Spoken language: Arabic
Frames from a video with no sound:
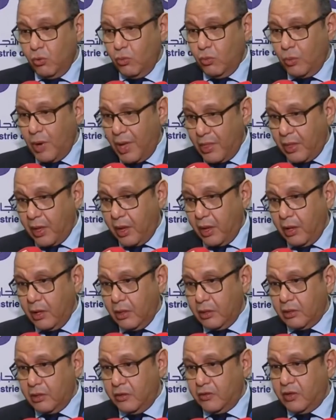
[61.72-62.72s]
واضح
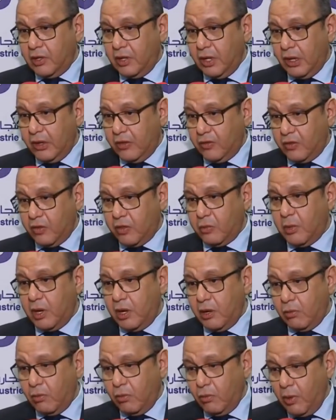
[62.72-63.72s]
تشريع استثمار
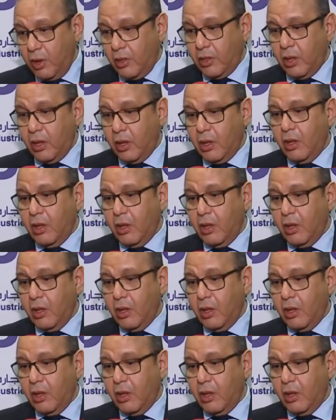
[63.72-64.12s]
يكون واضح